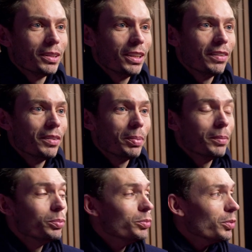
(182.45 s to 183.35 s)
qui n'avait pas
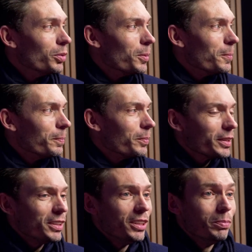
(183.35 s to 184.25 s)
pu euh,
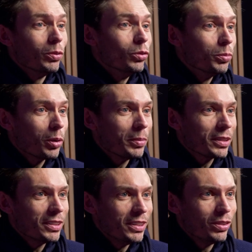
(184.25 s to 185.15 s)
participer aux deux
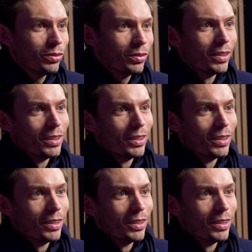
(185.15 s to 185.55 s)
premières éditions.